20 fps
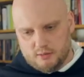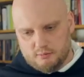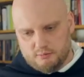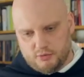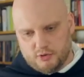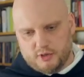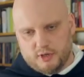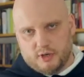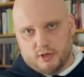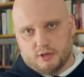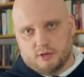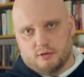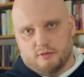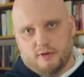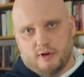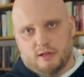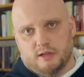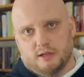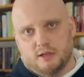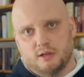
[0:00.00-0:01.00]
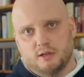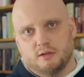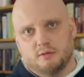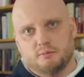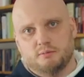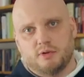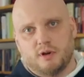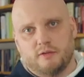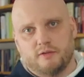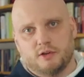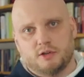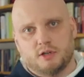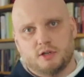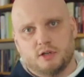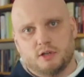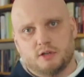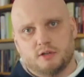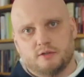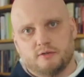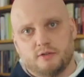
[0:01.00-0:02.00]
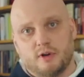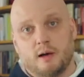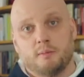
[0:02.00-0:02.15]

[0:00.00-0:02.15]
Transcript: pokiereszowany i prawie że nieżywy,